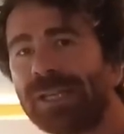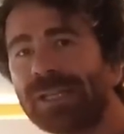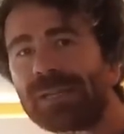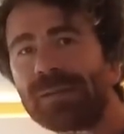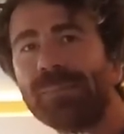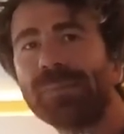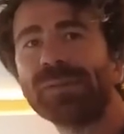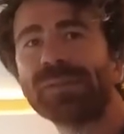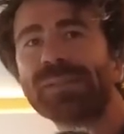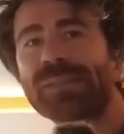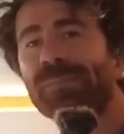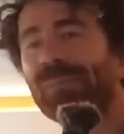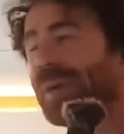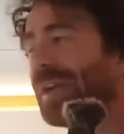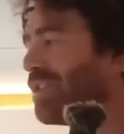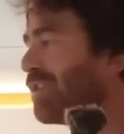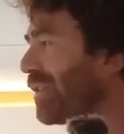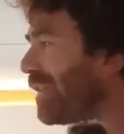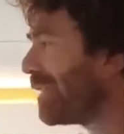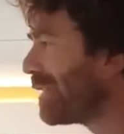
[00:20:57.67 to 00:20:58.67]
kapınızı,
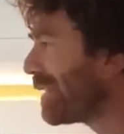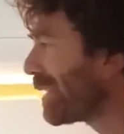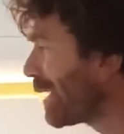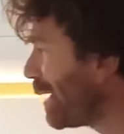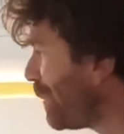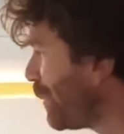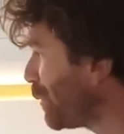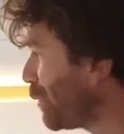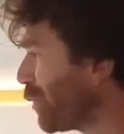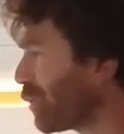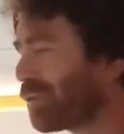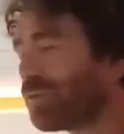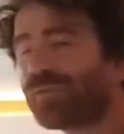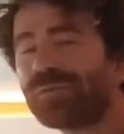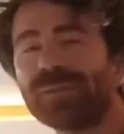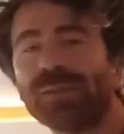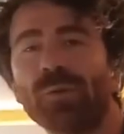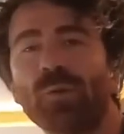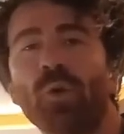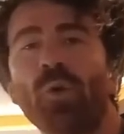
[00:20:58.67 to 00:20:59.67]
pencerenizi
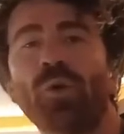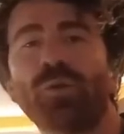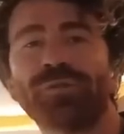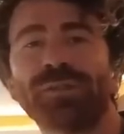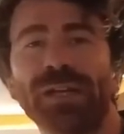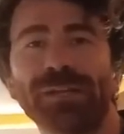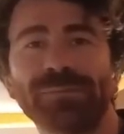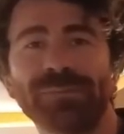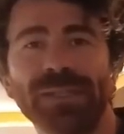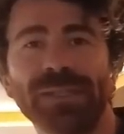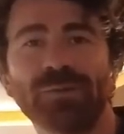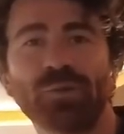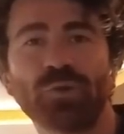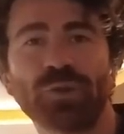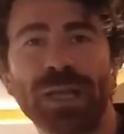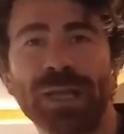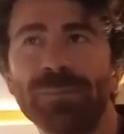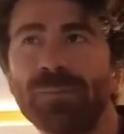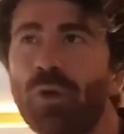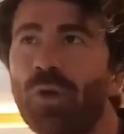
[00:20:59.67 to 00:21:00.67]
kapatıyorsunuz ve ortamda,
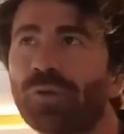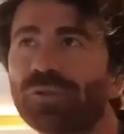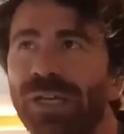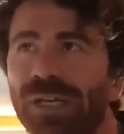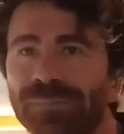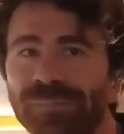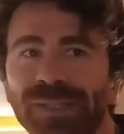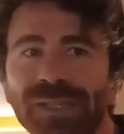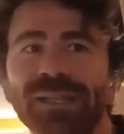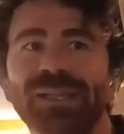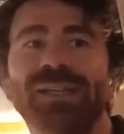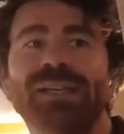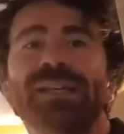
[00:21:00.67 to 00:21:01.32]
güzel bir ortamda